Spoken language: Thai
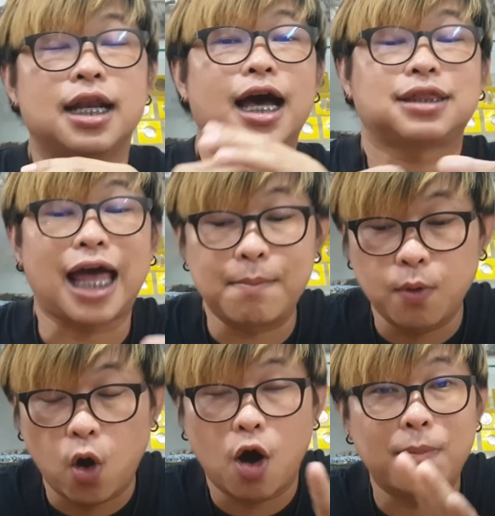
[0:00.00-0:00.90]
นะ
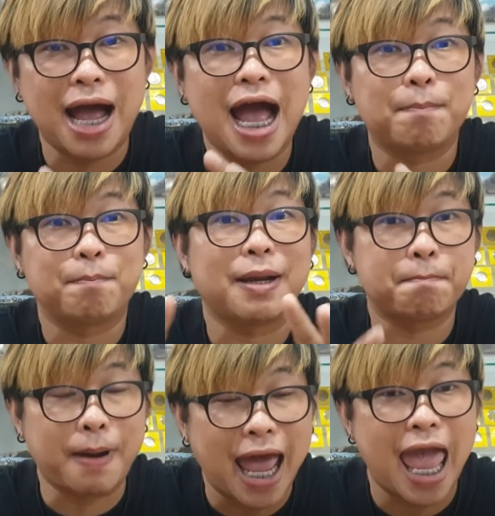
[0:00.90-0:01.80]
ทำออกมาเป็น
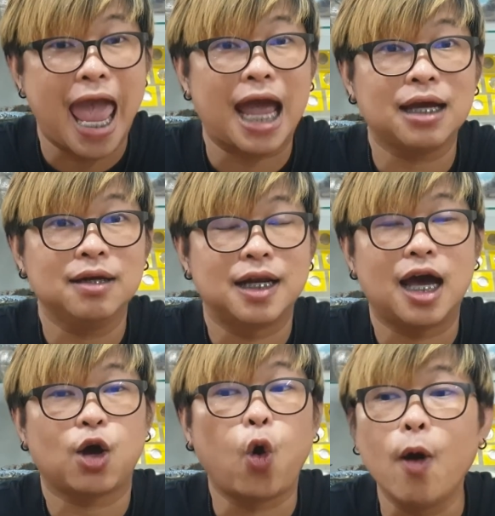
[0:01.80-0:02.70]
แผง
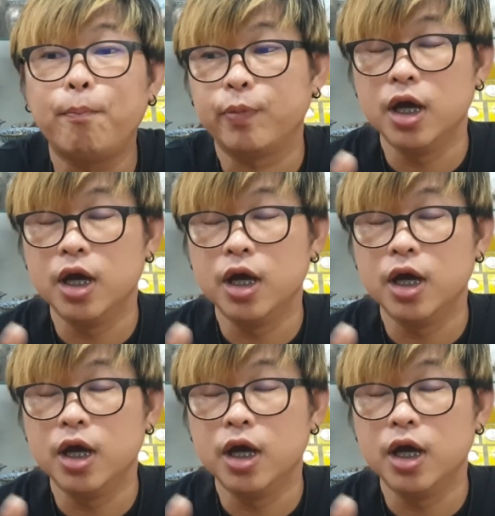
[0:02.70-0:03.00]
นะครบ